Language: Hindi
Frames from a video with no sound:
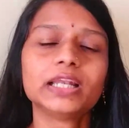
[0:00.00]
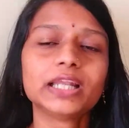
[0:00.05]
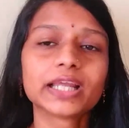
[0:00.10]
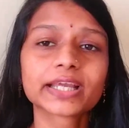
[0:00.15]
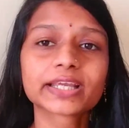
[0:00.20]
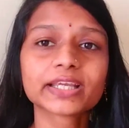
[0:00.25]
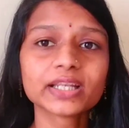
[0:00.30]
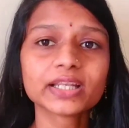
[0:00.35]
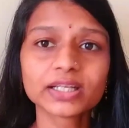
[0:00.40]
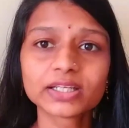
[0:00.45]

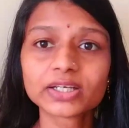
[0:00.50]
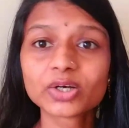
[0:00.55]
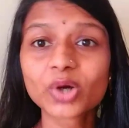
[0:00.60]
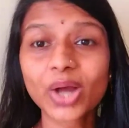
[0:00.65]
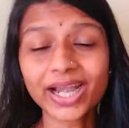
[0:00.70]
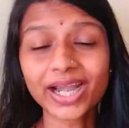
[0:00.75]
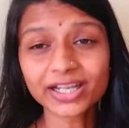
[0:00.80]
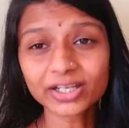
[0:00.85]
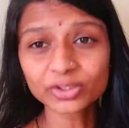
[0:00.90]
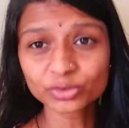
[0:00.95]
लेकिन
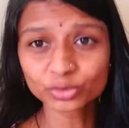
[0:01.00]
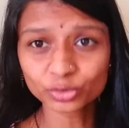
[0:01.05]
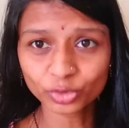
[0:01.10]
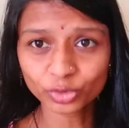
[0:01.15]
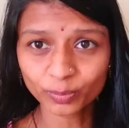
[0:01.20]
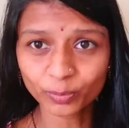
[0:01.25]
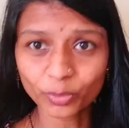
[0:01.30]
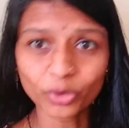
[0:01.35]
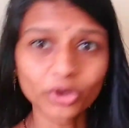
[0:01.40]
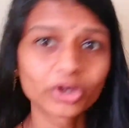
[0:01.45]
एटलीस्ट
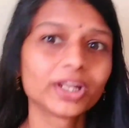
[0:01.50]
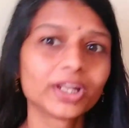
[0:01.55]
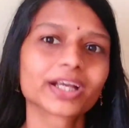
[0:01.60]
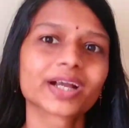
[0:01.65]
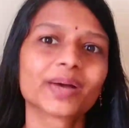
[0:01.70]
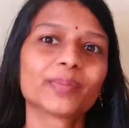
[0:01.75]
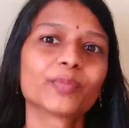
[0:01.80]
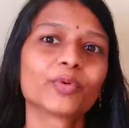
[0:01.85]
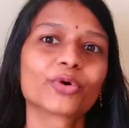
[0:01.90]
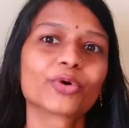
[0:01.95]
उनको बोलने
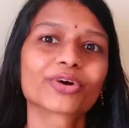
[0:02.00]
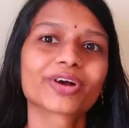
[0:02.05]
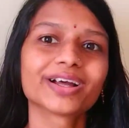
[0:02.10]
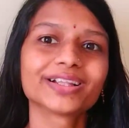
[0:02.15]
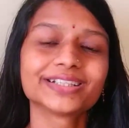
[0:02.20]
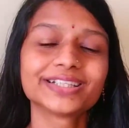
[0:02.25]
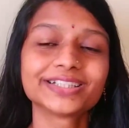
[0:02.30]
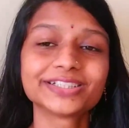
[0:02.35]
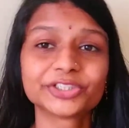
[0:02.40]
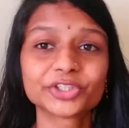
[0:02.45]
का
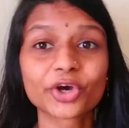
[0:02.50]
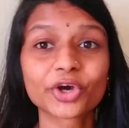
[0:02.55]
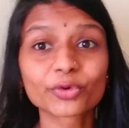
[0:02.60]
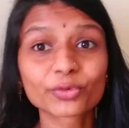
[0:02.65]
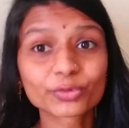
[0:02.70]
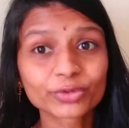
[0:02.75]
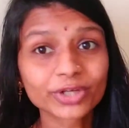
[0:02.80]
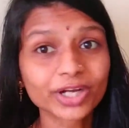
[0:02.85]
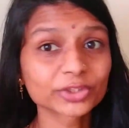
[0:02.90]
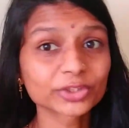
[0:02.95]
मौका दीजिए
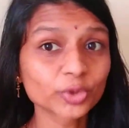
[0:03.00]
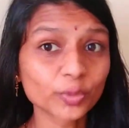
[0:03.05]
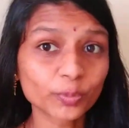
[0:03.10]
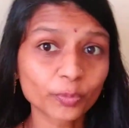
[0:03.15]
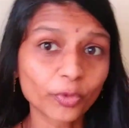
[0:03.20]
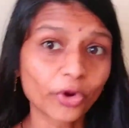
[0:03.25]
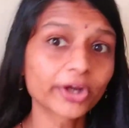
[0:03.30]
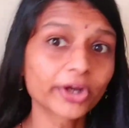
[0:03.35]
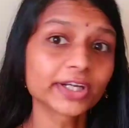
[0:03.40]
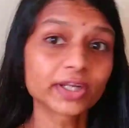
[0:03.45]
और उनका जो
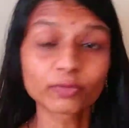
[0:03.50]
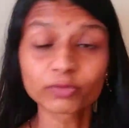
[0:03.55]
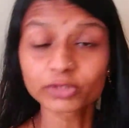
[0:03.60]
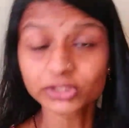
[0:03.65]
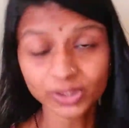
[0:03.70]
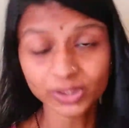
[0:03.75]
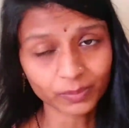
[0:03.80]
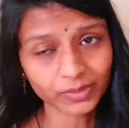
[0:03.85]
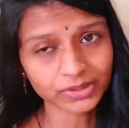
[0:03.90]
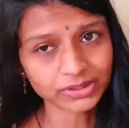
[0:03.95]
पॉइंट है वो
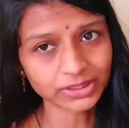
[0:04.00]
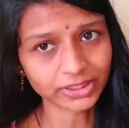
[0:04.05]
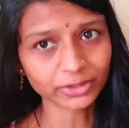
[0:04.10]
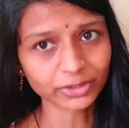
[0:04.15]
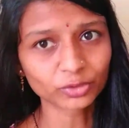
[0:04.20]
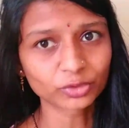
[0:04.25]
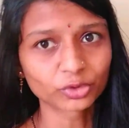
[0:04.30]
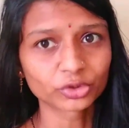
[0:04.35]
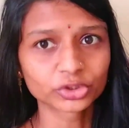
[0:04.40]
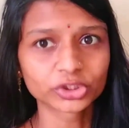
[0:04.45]
समझने
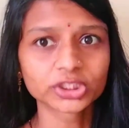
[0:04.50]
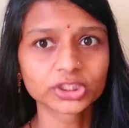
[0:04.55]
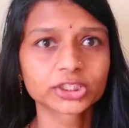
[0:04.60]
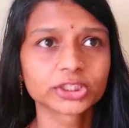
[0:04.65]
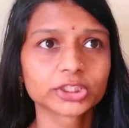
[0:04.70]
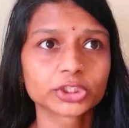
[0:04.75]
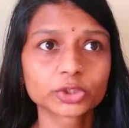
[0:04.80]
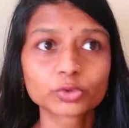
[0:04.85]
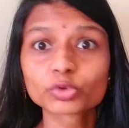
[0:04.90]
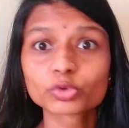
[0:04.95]
की कोशिश
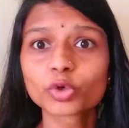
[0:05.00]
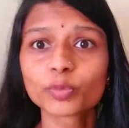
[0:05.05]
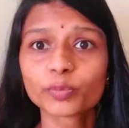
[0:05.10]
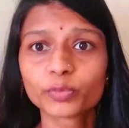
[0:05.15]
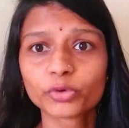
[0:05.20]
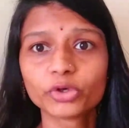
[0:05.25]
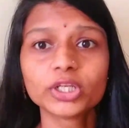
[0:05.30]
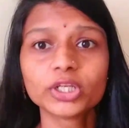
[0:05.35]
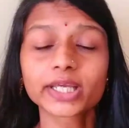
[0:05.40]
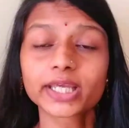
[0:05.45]
कीजिए उनको
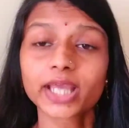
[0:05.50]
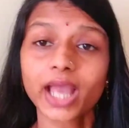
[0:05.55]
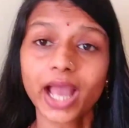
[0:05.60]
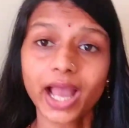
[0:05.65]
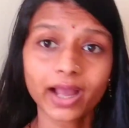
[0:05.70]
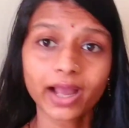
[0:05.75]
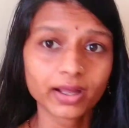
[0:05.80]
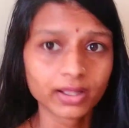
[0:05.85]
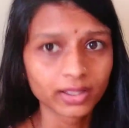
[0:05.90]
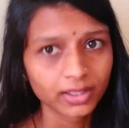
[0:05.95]
बोले कि
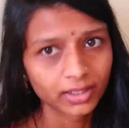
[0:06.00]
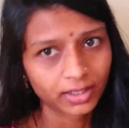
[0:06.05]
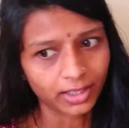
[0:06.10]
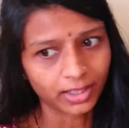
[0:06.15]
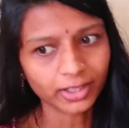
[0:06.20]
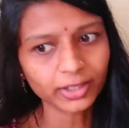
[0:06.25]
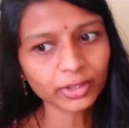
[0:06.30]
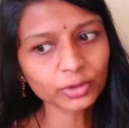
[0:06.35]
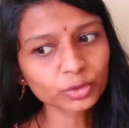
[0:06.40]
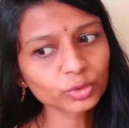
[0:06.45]
हाँ
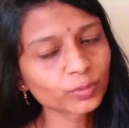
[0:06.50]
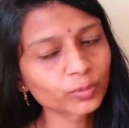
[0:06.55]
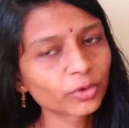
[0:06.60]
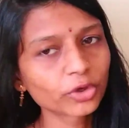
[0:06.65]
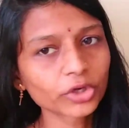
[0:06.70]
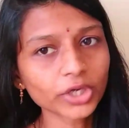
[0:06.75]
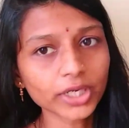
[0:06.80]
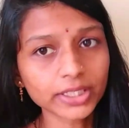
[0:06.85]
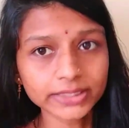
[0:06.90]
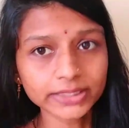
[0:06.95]
अगर तू
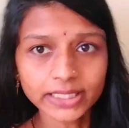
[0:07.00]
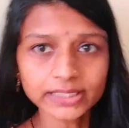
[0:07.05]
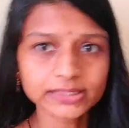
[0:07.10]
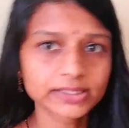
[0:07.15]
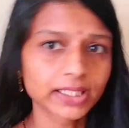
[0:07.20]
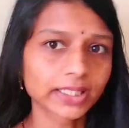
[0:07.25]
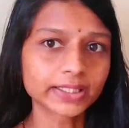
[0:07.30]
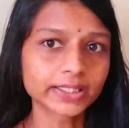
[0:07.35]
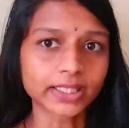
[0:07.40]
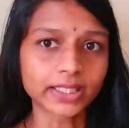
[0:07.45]
बोल रही ये
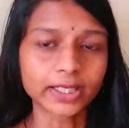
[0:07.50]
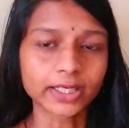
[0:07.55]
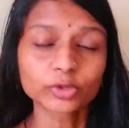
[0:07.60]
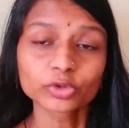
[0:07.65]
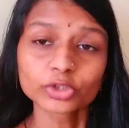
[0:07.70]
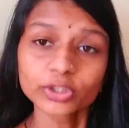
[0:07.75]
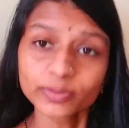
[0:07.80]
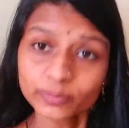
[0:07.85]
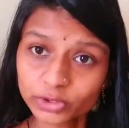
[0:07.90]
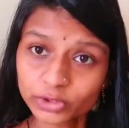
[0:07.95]
सही है ना
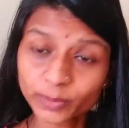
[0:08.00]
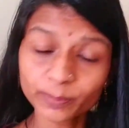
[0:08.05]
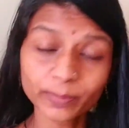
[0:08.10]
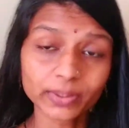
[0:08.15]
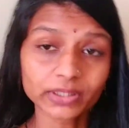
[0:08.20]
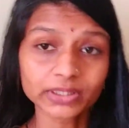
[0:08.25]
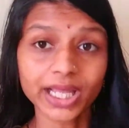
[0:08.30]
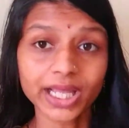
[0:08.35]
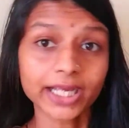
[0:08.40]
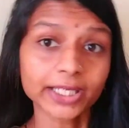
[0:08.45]
तो ये मुझे
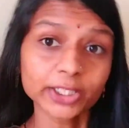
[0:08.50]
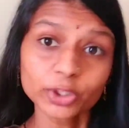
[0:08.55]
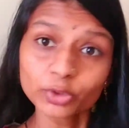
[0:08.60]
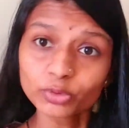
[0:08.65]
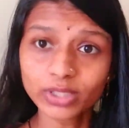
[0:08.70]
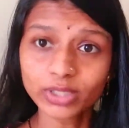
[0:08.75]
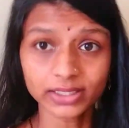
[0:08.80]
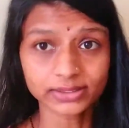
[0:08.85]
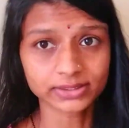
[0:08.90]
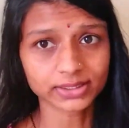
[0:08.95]
बता
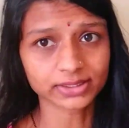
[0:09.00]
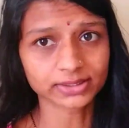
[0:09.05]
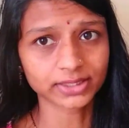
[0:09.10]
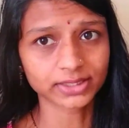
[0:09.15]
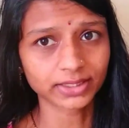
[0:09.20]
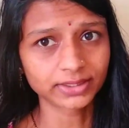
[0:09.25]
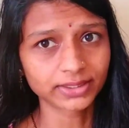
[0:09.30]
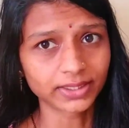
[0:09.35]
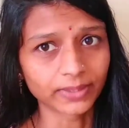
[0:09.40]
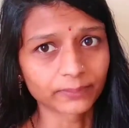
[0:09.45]
क्यों ऐसा
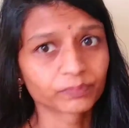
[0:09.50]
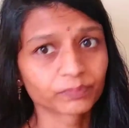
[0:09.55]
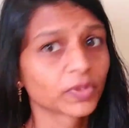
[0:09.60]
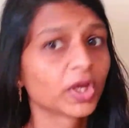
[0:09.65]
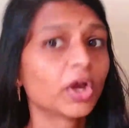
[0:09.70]
सही है